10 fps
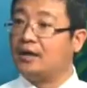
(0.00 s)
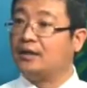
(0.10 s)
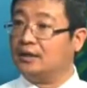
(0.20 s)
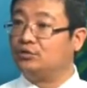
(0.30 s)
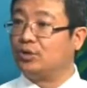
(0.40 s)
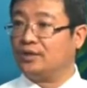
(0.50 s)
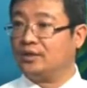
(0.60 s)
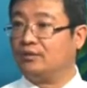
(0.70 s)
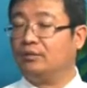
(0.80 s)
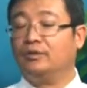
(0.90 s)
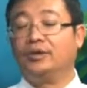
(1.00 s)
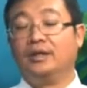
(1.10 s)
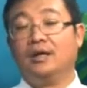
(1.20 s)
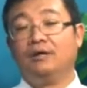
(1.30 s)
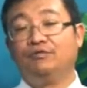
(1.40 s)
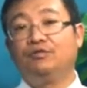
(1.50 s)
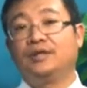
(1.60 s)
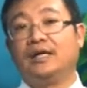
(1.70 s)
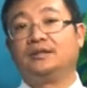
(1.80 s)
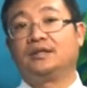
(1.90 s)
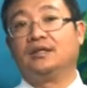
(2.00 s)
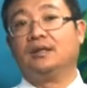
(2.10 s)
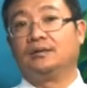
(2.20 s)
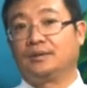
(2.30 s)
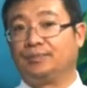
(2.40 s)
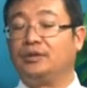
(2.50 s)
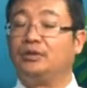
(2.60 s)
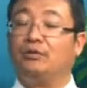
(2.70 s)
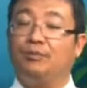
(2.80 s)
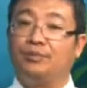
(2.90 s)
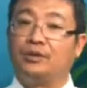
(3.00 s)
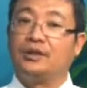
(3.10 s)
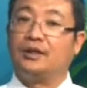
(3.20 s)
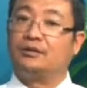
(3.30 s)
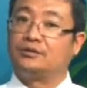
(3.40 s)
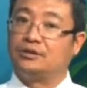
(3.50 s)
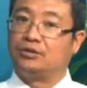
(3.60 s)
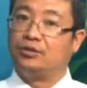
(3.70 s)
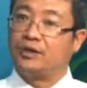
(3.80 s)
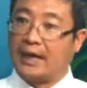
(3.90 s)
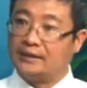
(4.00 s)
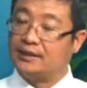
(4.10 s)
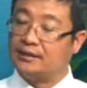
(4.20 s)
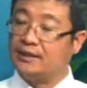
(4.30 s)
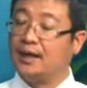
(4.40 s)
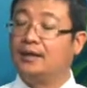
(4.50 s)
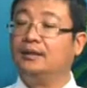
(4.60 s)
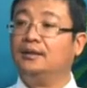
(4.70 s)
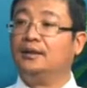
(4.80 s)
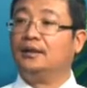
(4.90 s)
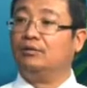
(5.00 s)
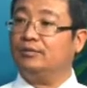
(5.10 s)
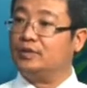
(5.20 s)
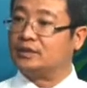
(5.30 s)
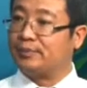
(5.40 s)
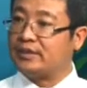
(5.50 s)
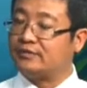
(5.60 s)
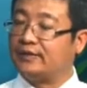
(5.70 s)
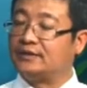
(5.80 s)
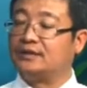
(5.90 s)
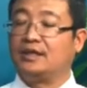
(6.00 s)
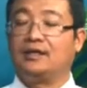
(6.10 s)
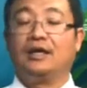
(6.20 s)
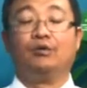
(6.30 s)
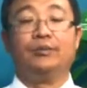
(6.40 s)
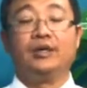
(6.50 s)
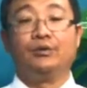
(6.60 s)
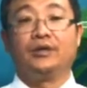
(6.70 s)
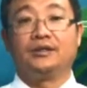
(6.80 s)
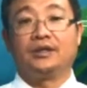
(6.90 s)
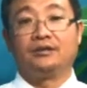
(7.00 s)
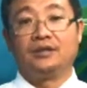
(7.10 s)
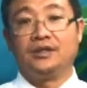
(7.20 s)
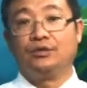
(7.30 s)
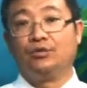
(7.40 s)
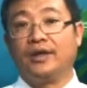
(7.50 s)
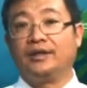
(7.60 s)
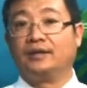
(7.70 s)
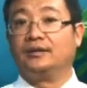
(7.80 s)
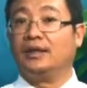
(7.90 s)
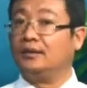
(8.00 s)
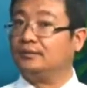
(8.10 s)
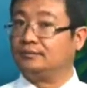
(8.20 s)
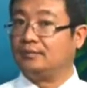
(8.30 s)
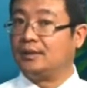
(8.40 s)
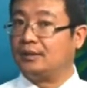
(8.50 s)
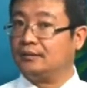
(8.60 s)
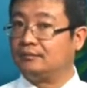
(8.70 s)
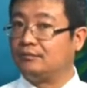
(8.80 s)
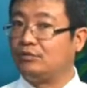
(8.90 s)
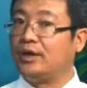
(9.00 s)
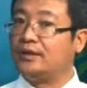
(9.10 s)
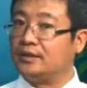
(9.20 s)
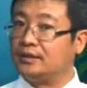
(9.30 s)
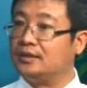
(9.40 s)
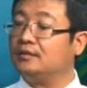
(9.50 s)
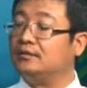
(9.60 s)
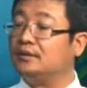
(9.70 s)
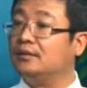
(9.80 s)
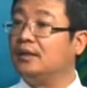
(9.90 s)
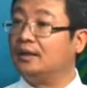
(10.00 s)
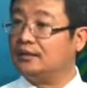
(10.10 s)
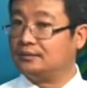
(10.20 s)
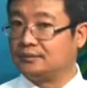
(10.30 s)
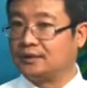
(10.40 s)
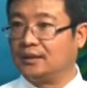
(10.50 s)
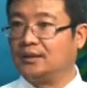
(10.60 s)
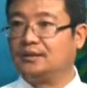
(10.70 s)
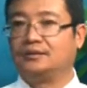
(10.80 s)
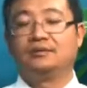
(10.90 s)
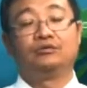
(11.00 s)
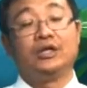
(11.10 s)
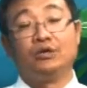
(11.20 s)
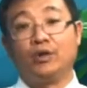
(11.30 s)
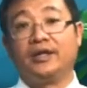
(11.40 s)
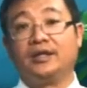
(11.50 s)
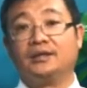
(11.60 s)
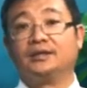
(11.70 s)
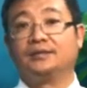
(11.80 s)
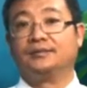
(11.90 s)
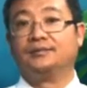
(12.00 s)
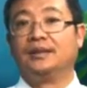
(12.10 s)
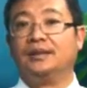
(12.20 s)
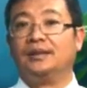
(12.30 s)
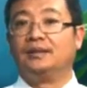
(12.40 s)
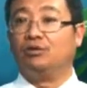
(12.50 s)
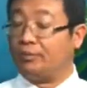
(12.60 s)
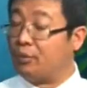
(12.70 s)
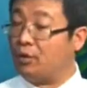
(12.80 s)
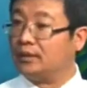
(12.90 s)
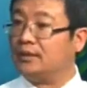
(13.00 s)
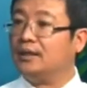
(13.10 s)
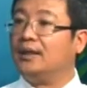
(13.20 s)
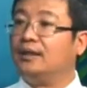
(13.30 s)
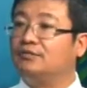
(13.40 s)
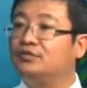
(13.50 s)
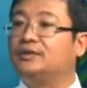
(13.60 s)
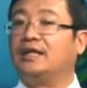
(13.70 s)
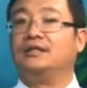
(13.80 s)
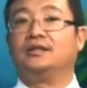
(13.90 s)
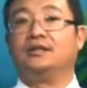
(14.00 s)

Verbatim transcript: 行核准的，我们会附带的这个，这譬如讲我们 broker 是通过哪一家银行，我们会 specify 这一家银行，我们有一个叫做 du running，呃呃 run 的一个 du。呃，这个 deal running 的这种 report 附在一